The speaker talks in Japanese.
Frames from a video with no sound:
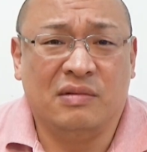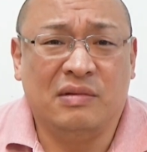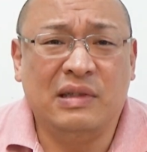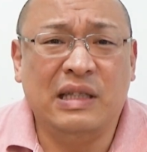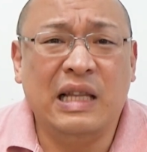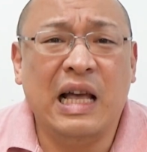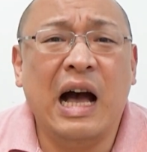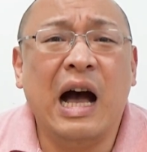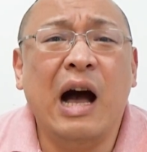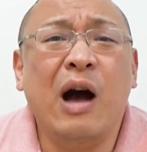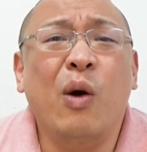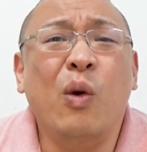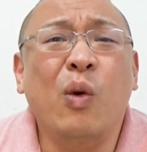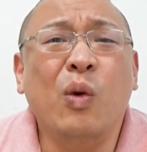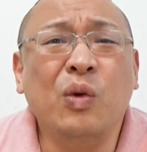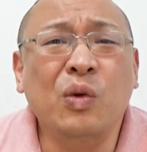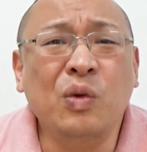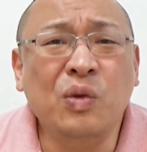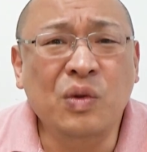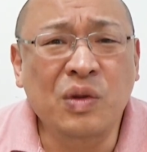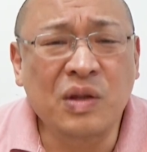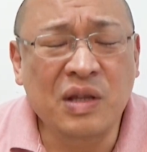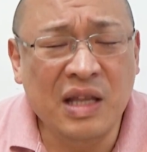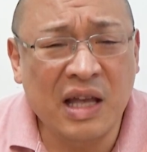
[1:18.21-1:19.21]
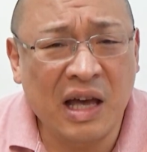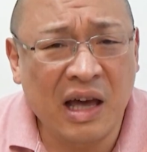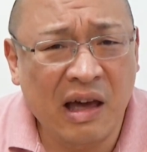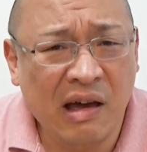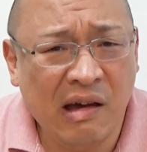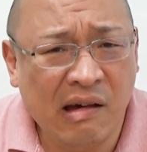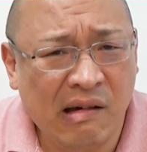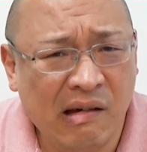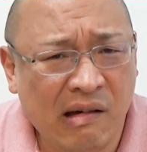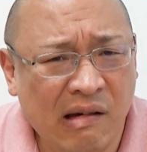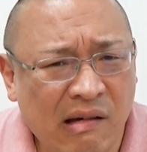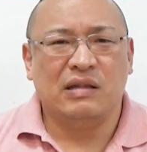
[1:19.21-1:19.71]
治るんだよ
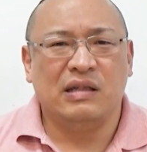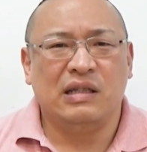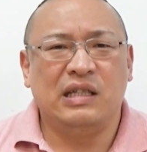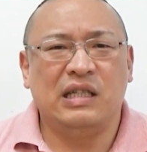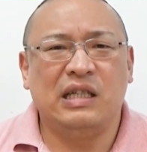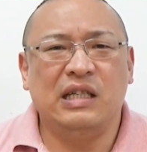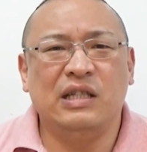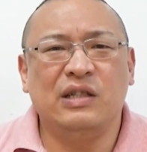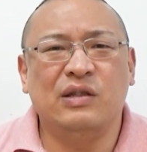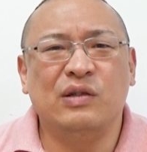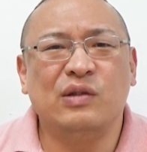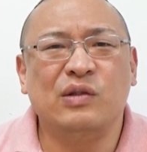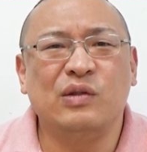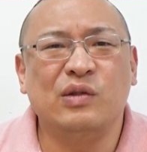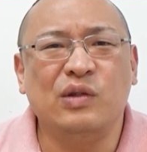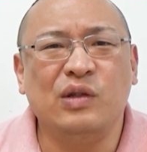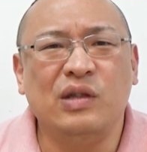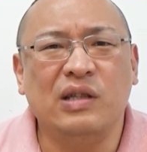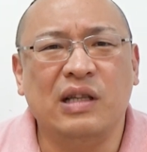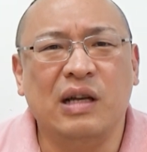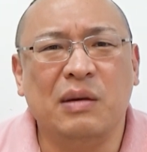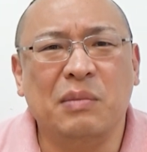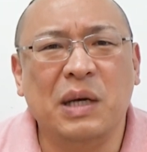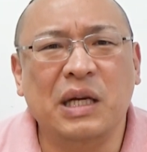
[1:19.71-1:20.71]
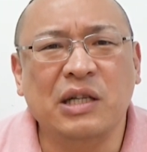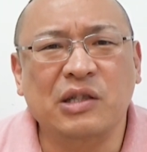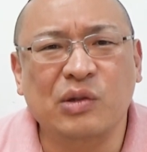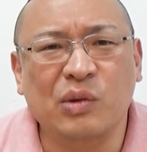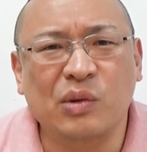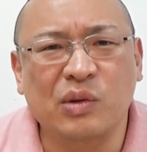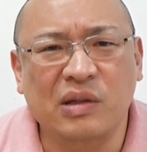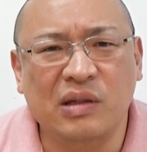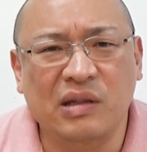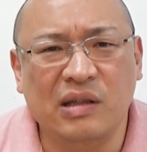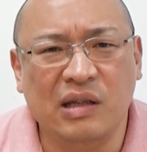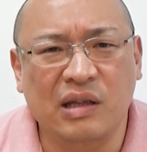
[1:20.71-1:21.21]
傷ついた場
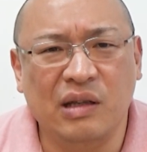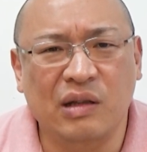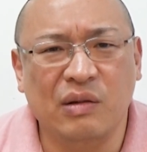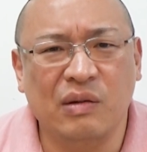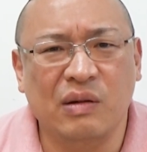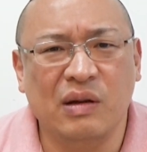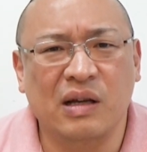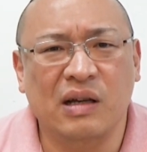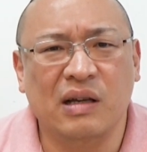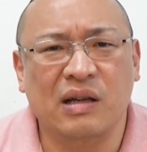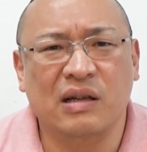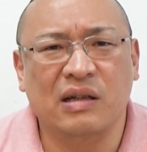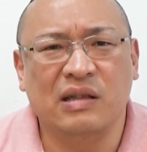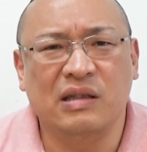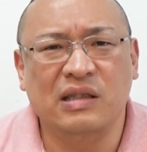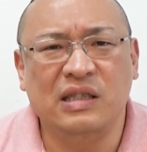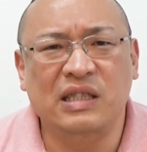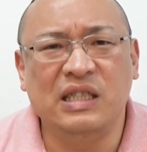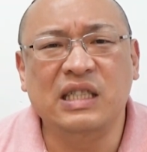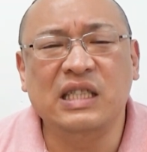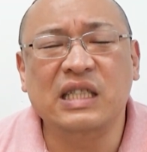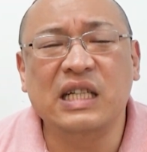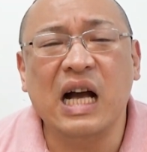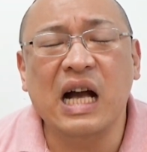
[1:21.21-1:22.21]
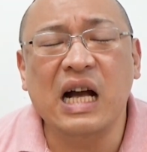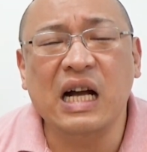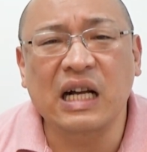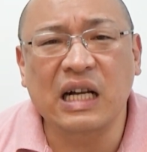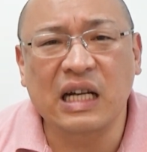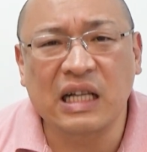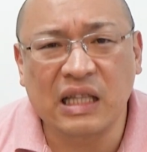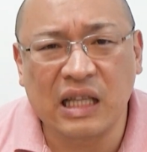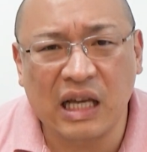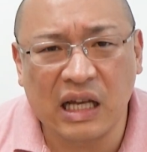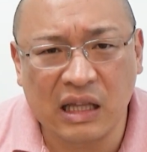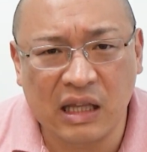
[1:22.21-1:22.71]
所ってな、時間
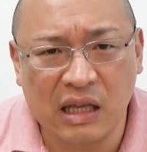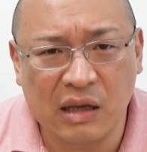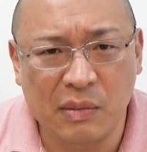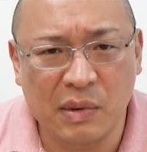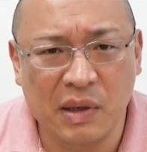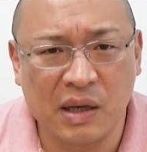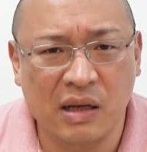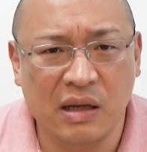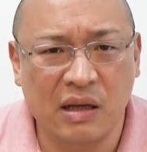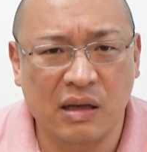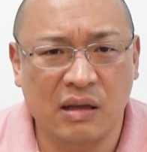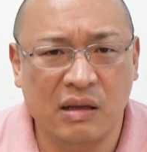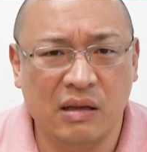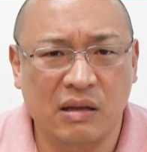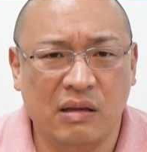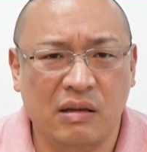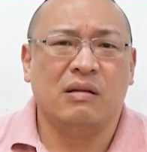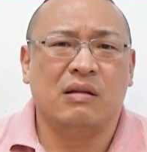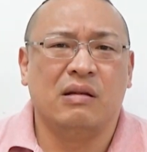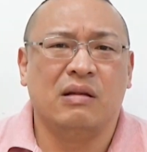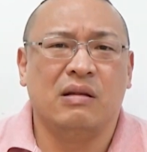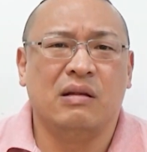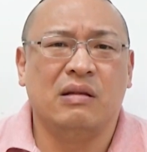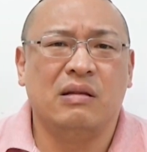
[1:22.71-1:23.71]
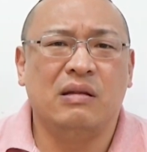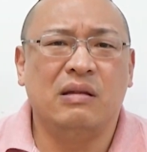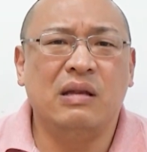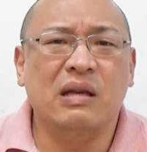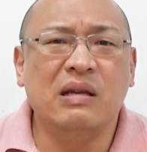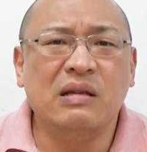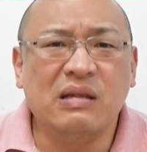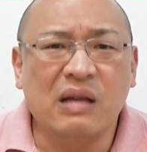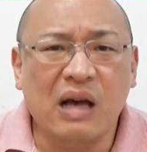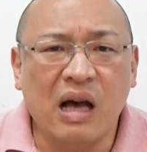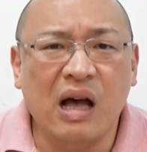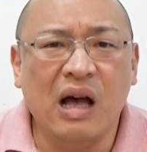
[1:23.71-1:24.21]
が経てば。
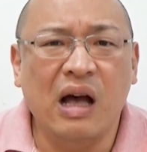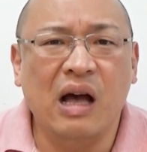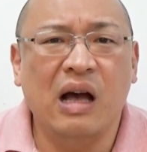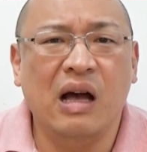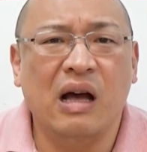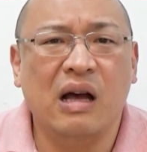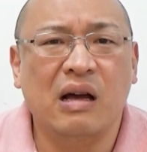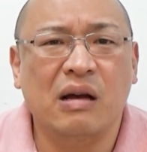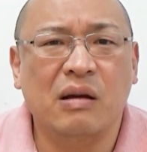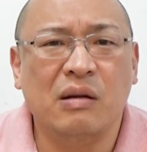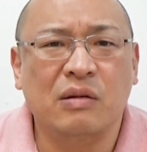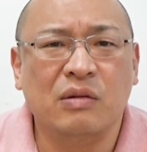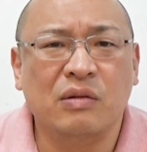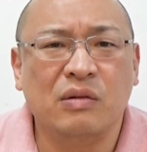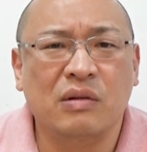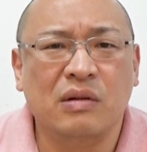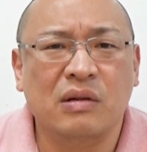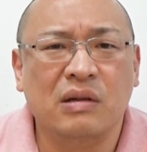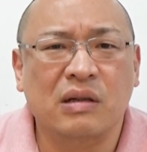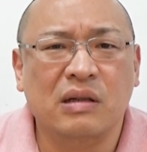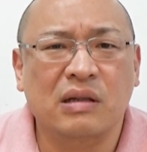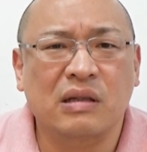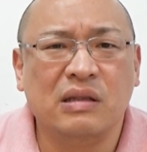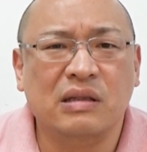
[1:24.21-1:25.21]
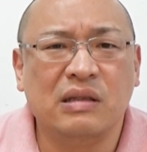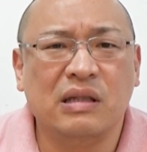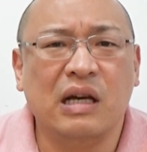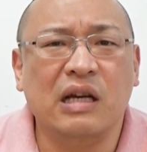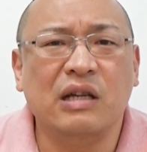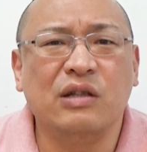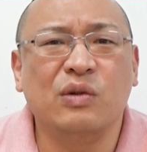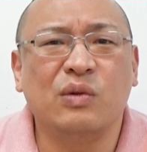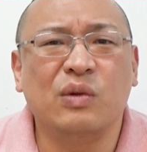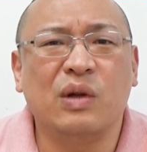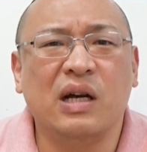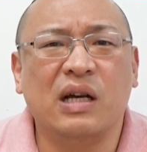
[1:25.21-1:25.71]
でさ、
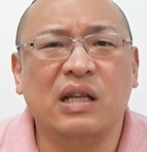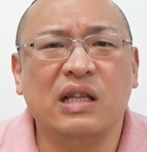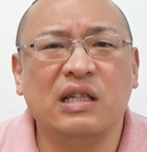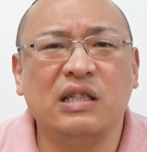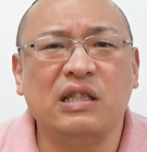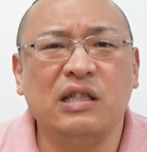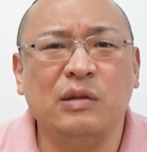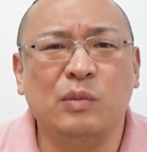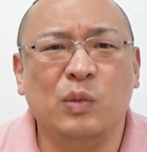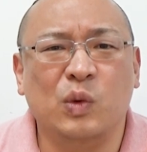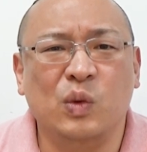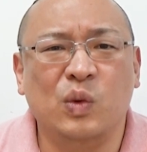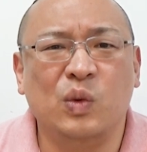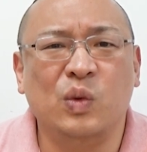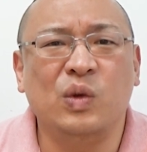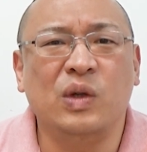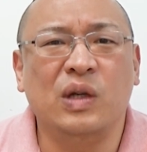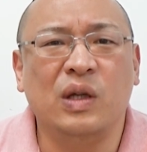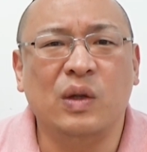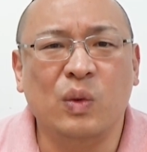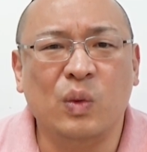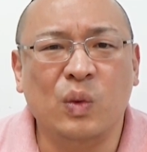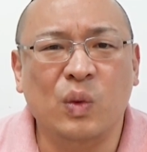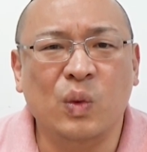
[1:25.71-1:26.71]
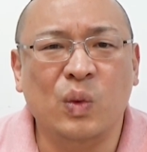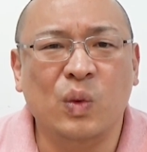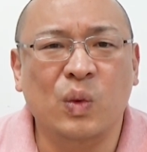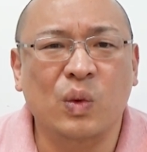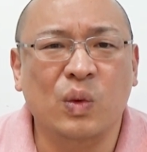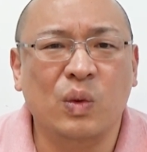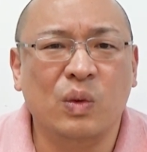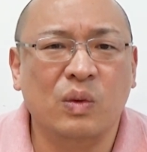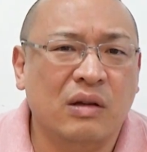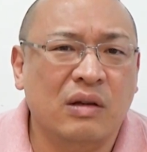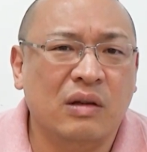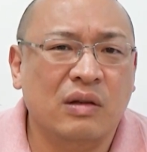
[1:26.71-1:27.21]
最初の話に戻るけど、
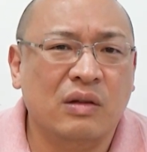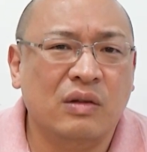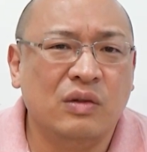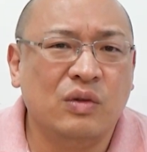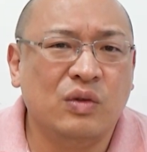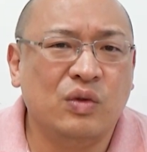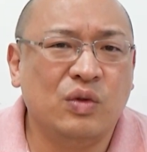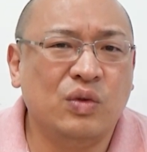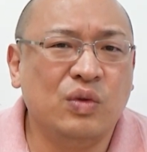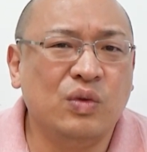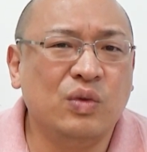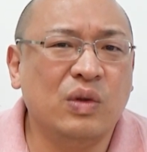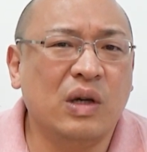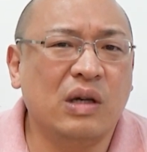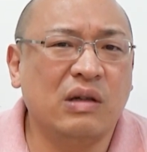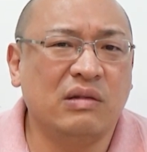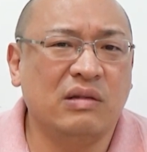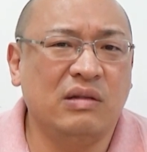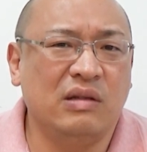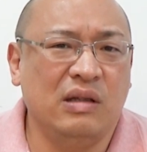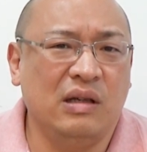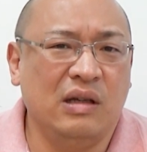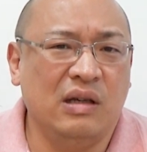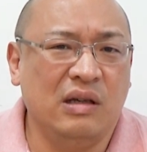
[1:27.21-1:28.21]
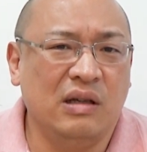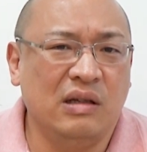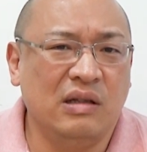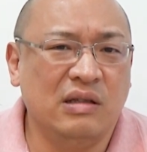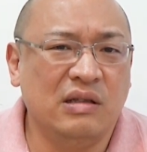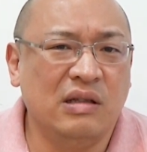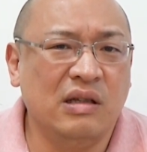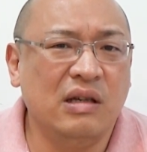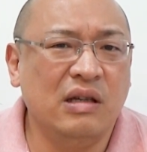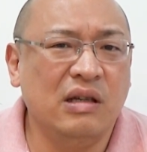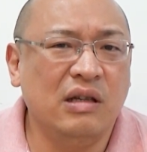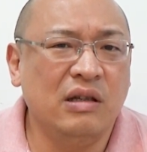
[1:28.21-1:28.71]
中学生
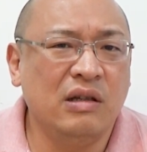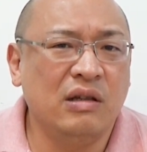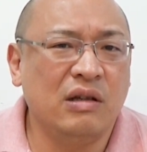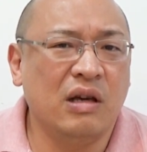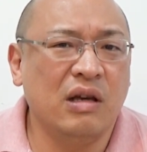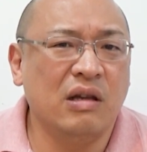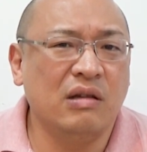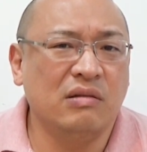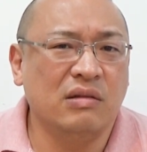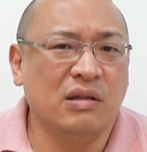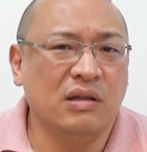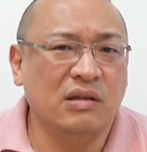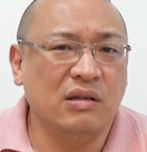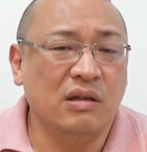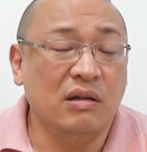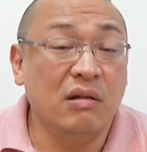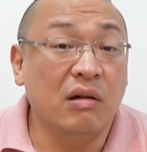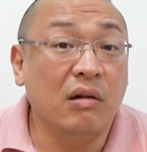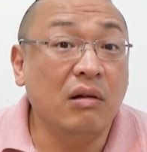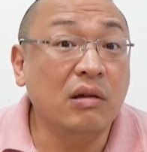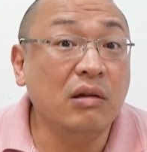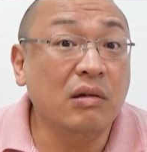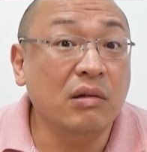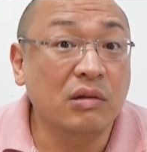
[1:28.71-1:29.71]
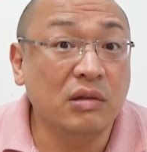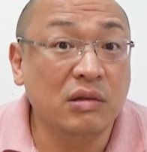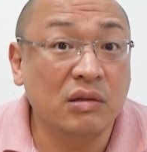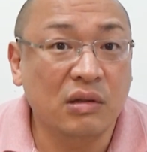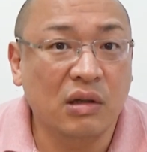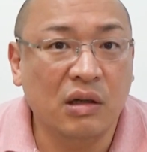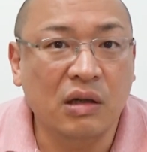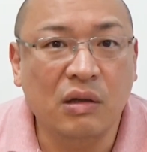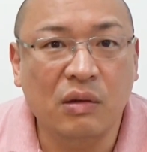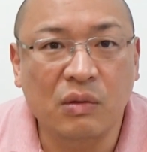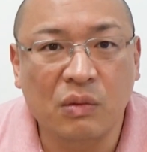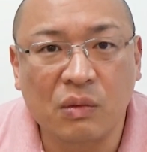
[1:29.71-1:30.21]
全員検査して何を
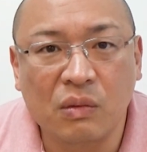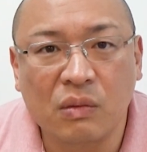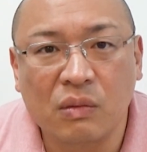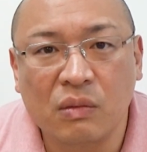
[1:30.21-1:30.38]
したいの。